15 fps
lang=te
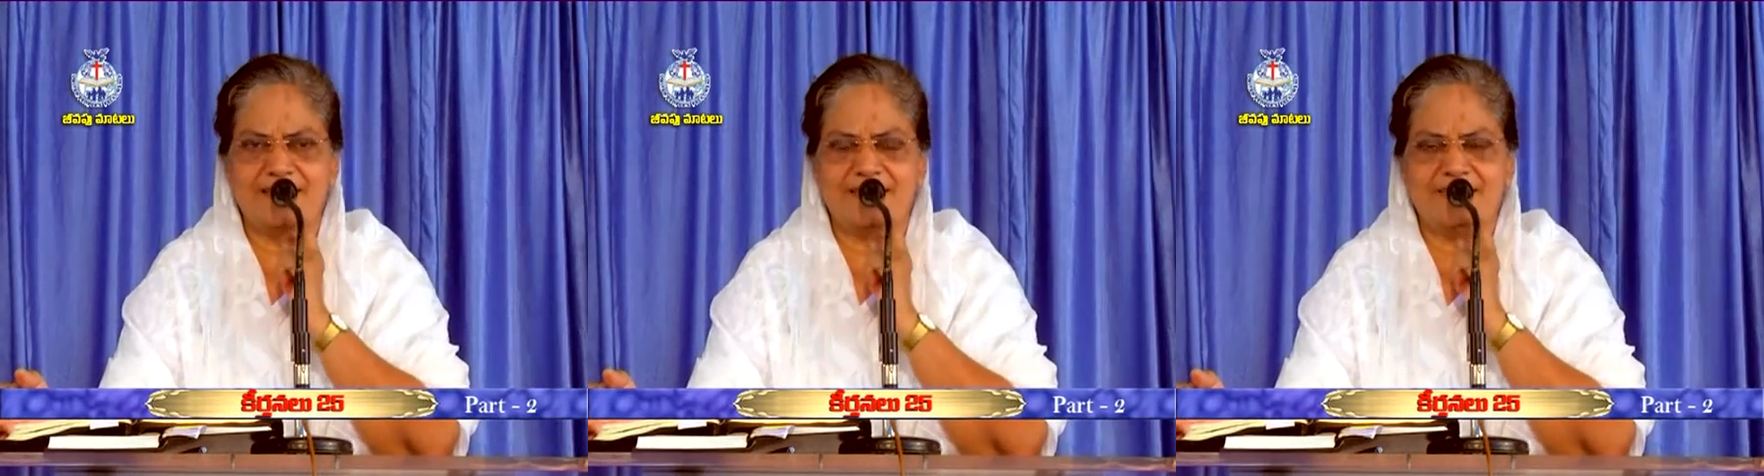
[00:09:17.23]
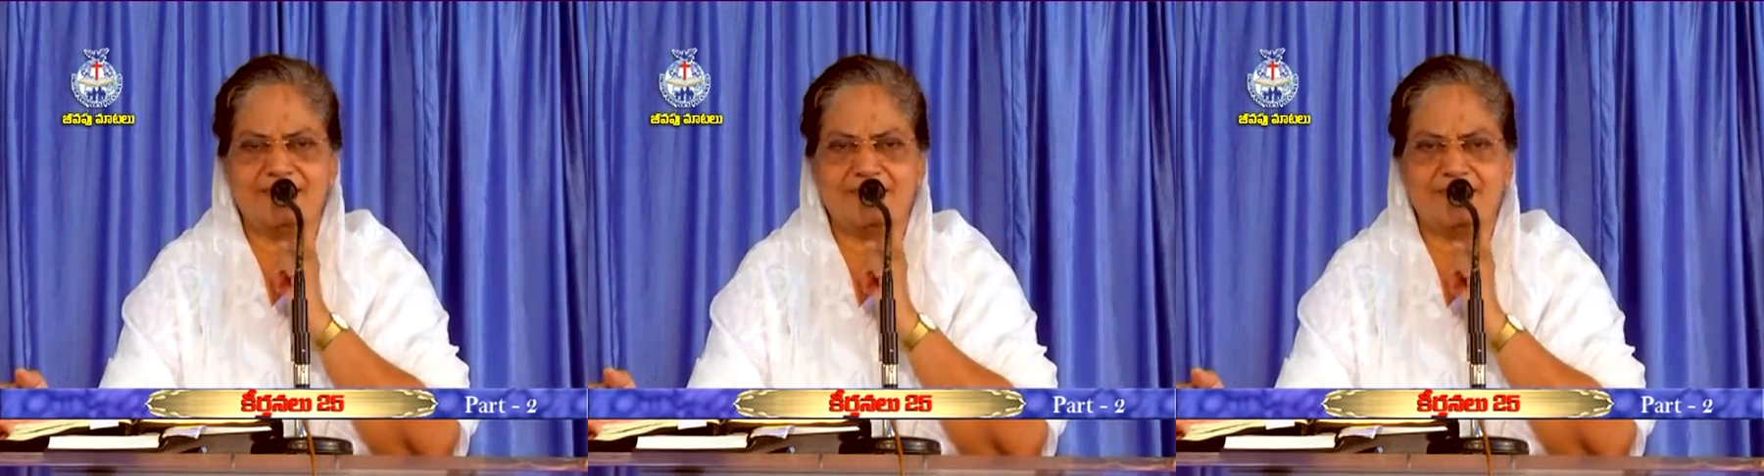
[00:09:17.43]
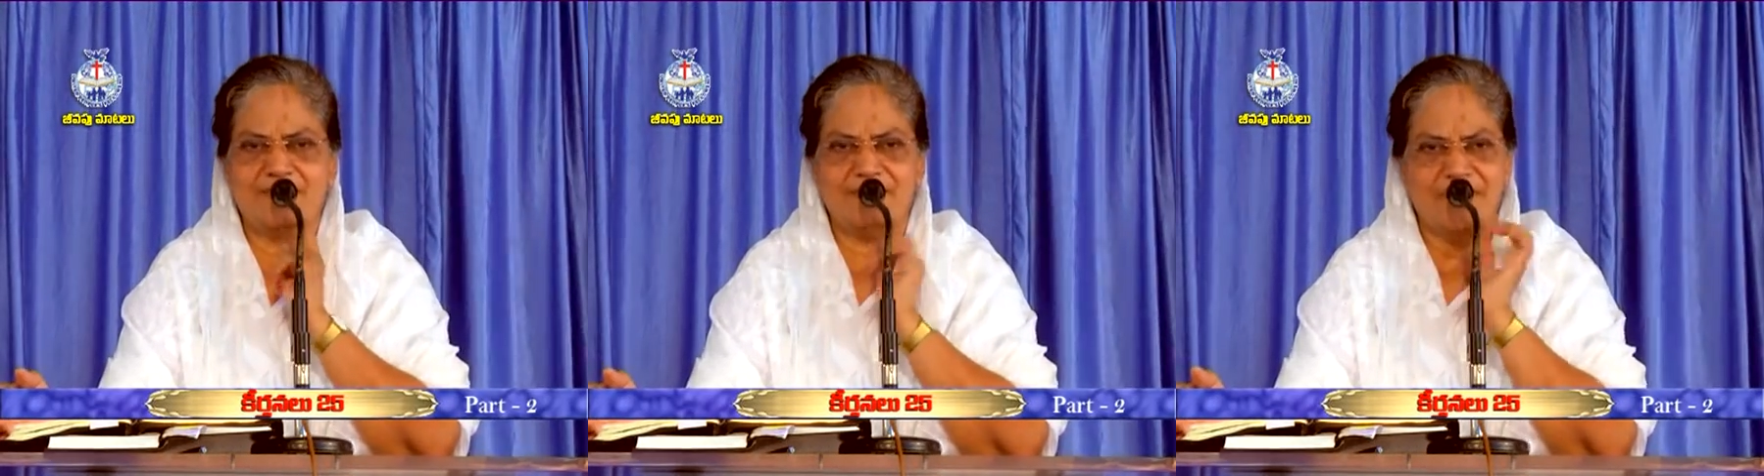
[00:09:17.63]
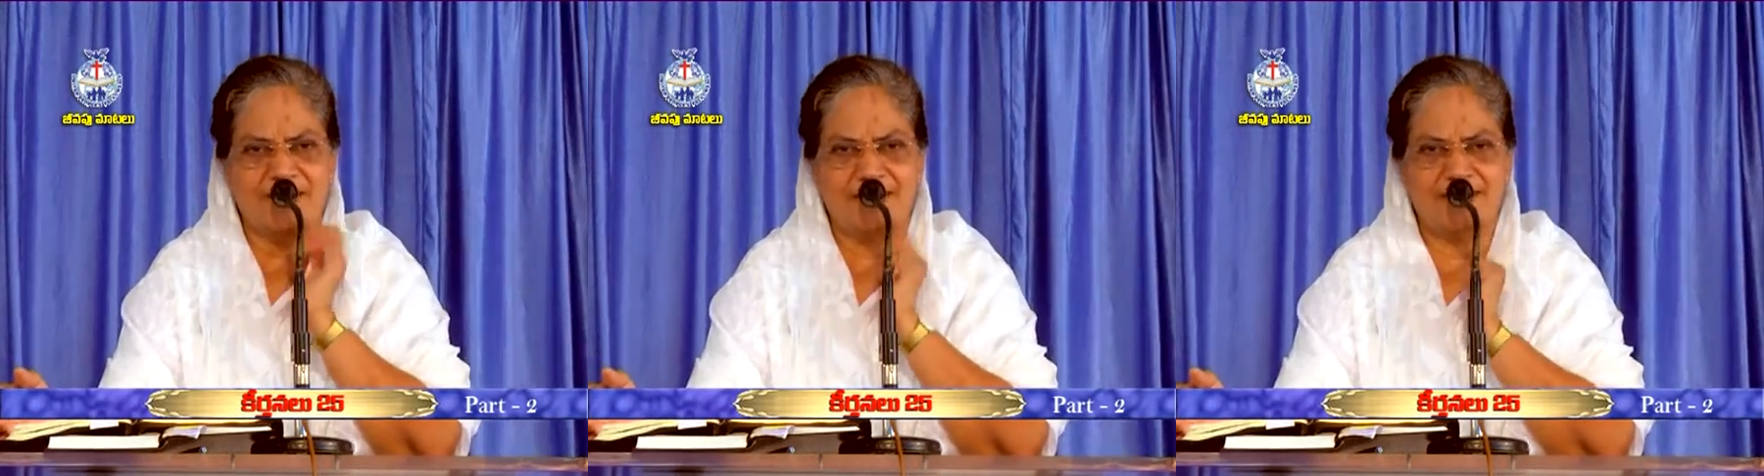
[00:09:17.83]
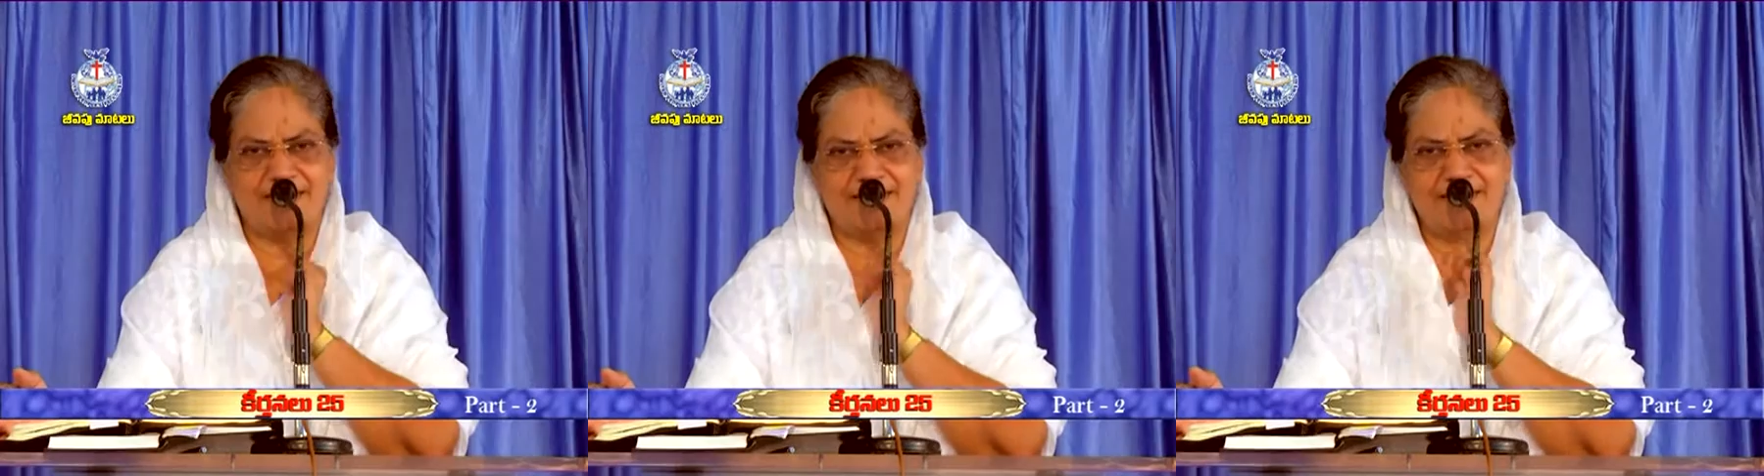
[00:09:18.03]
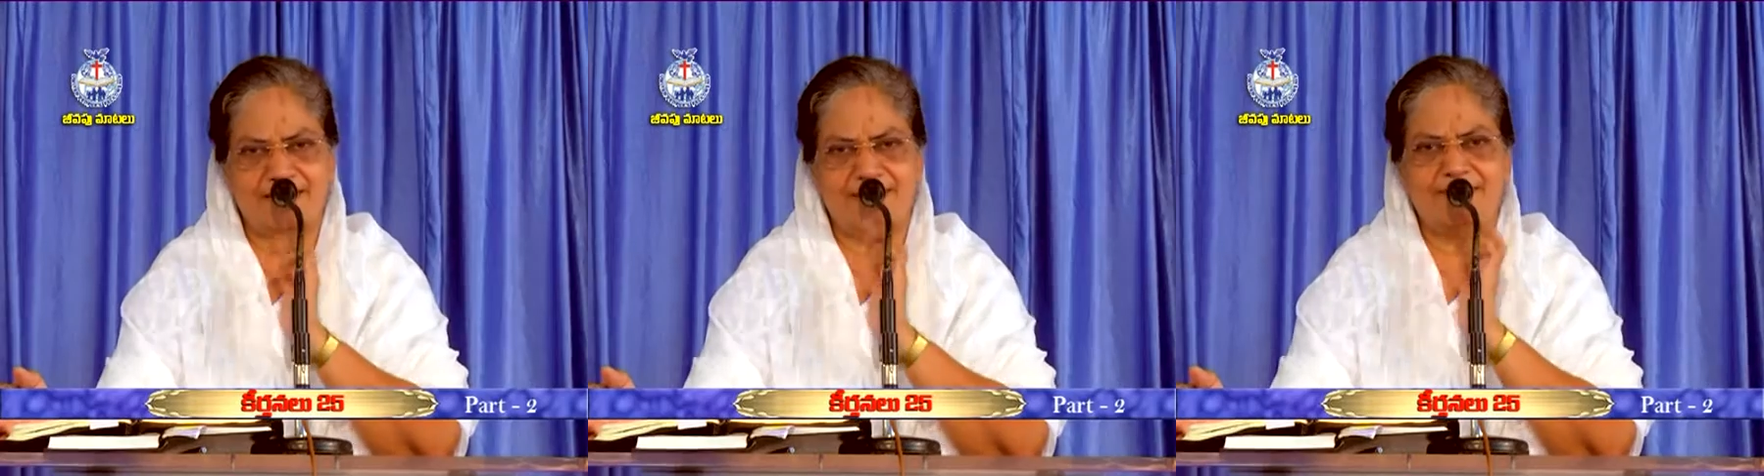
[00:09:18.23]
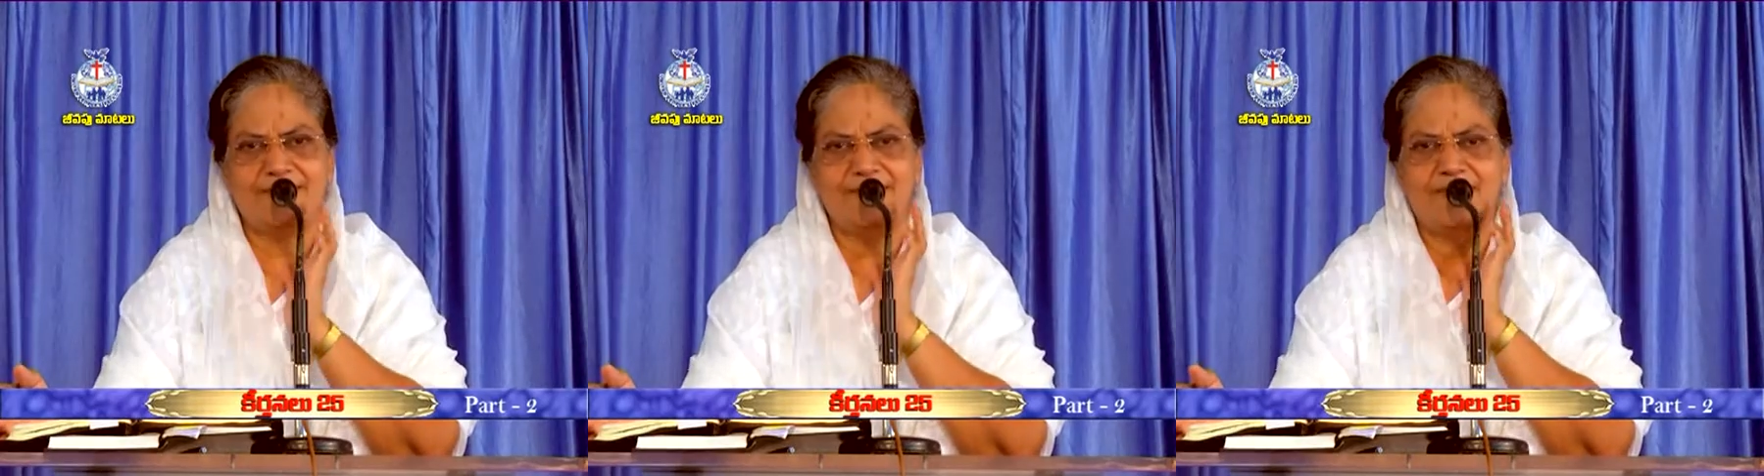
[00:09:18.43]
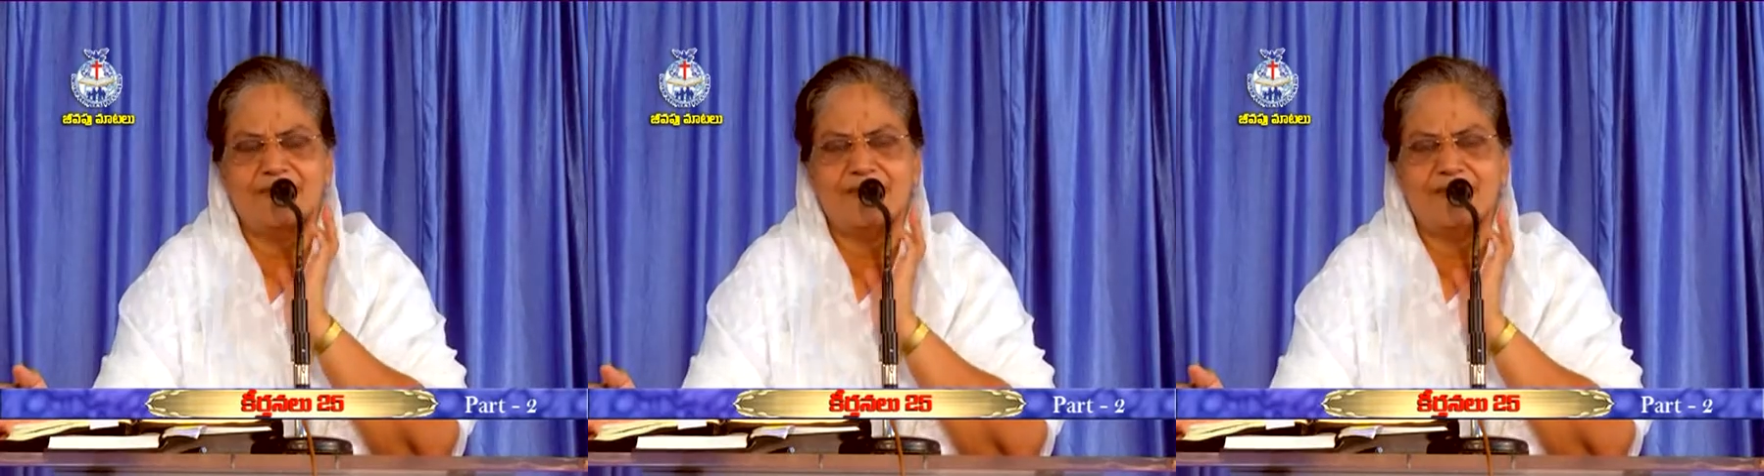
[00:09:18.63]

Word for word: అన్నాడు నీ పిల్లలందరూ